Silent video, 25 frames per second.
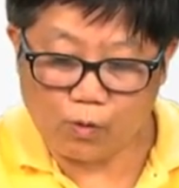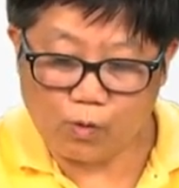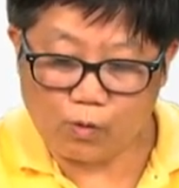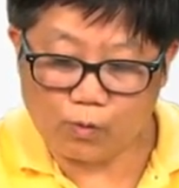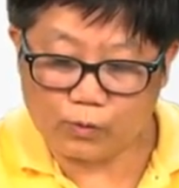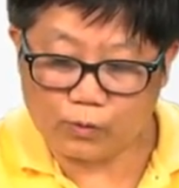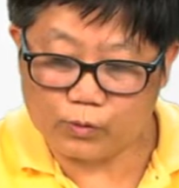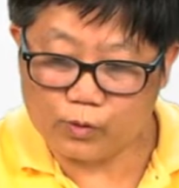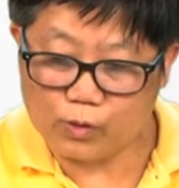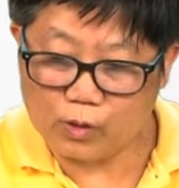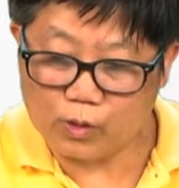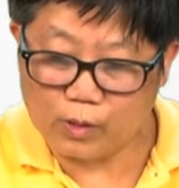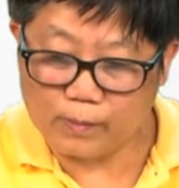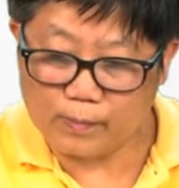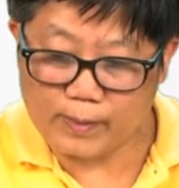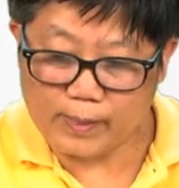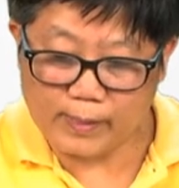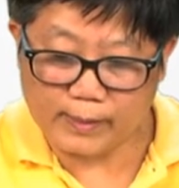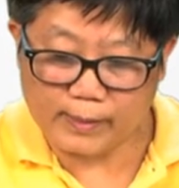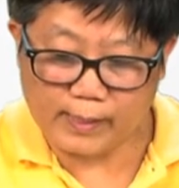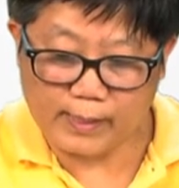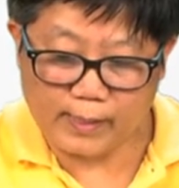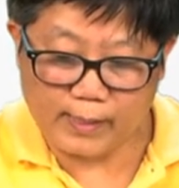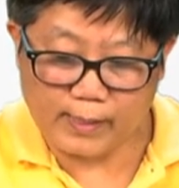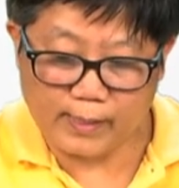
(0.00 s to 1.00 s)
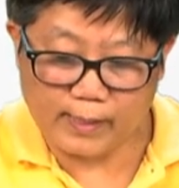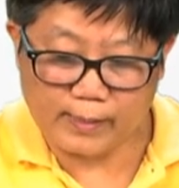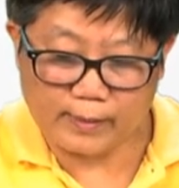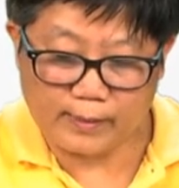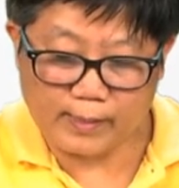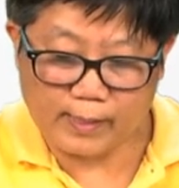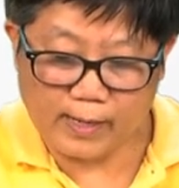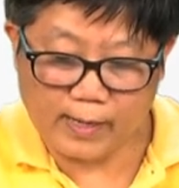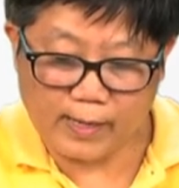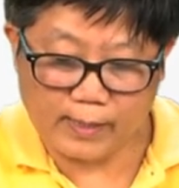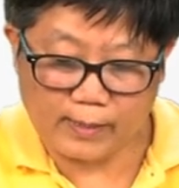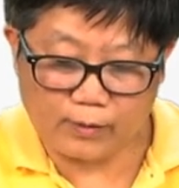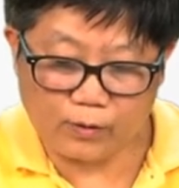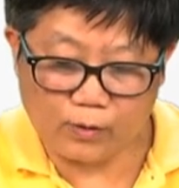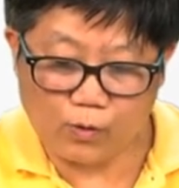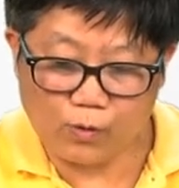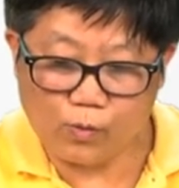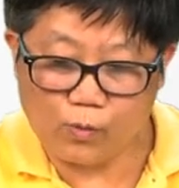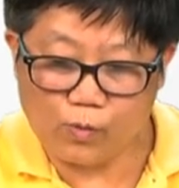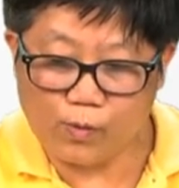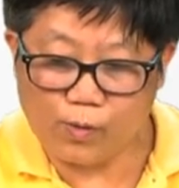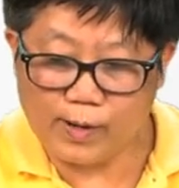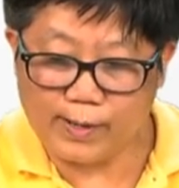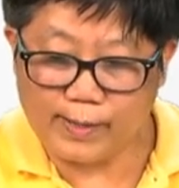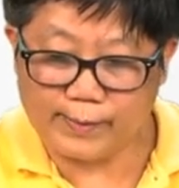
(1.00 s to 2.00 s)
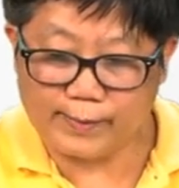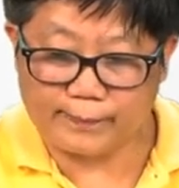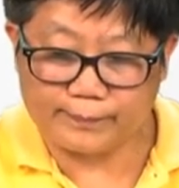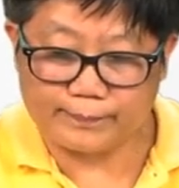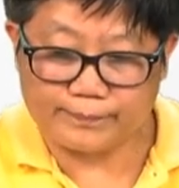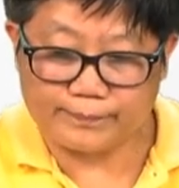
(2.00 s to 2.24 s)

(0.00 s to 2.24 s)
6 ยกกำลังเอ็นหารด้วย